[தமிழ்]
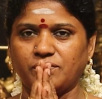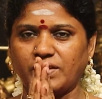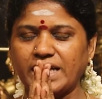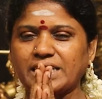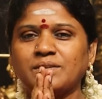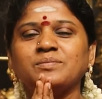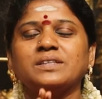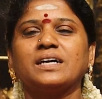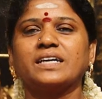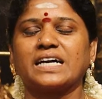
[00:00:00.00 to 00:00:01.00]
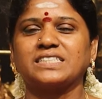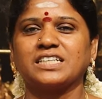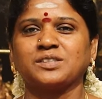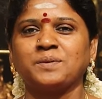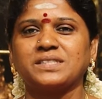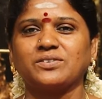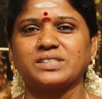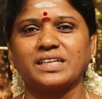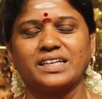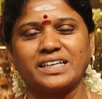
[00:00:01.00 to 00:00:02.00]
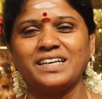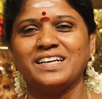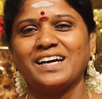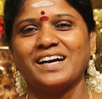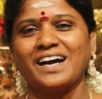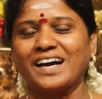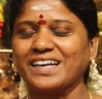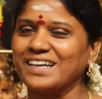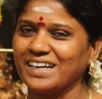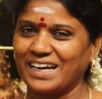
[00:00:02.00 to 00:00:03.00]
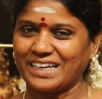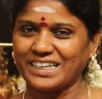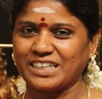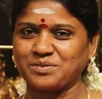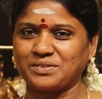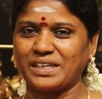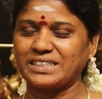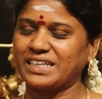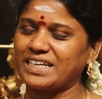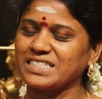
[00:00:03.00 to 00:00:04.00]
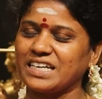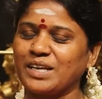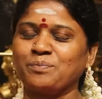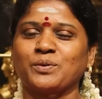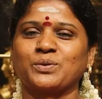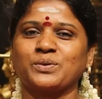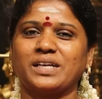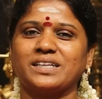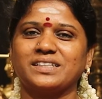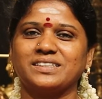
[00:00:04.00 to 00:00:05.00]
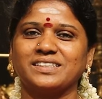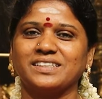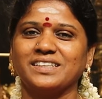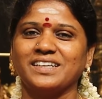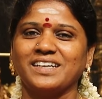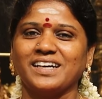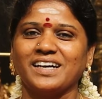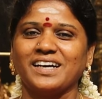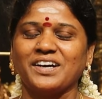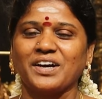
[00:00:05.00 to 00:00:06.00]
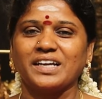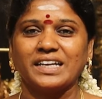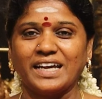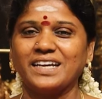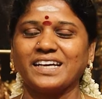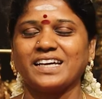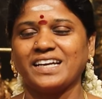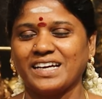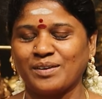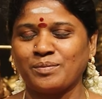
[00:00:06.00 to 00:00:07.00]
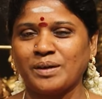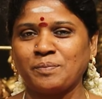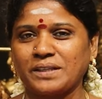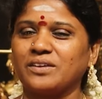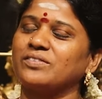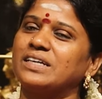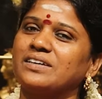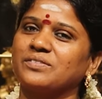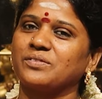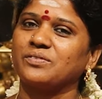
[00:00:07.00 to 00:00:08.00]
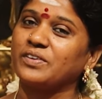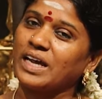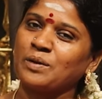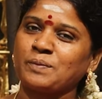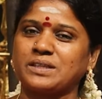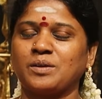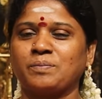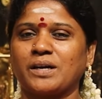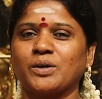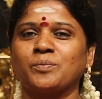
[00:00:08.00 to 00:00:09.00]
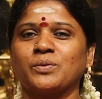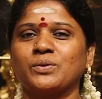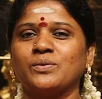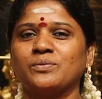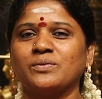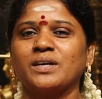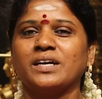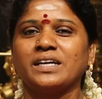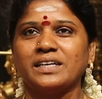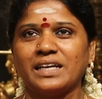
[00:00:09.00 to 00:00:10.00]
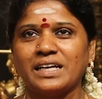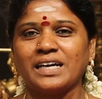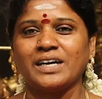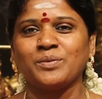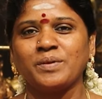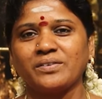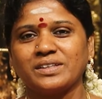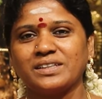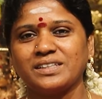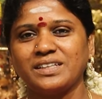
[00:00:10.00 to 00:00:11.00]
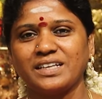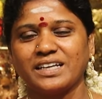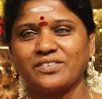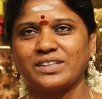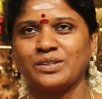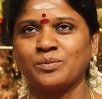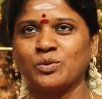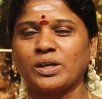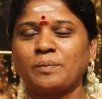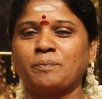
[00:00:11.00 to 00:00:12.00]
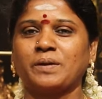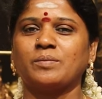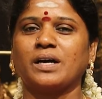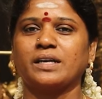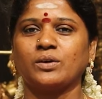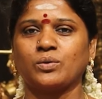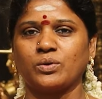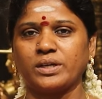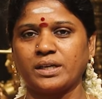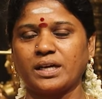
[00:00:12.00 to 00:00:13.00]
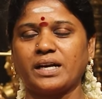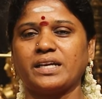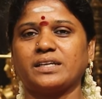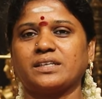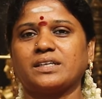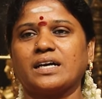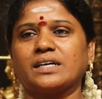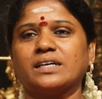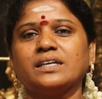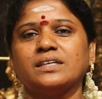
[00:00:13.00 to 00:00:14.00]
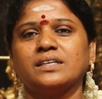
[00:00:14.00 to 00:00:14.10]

வணக்கம் ராஜலக்ஷ்மி சிவசங்கரன் ஆர்எல் ஹேண்டிகிராஃப்ட்ஸ் விளக்கு கடை சென்னை போரூரிலிருந்து இன்றைக்கி நாம் பதிவில் வேல் பற்றி பார்க்க போகிறோம் எல்லாருமே வந்து இன்றைக்கி வந்து முருகப்பெருமானை கொண்டாடிக்கிட்டு இருக்காங்க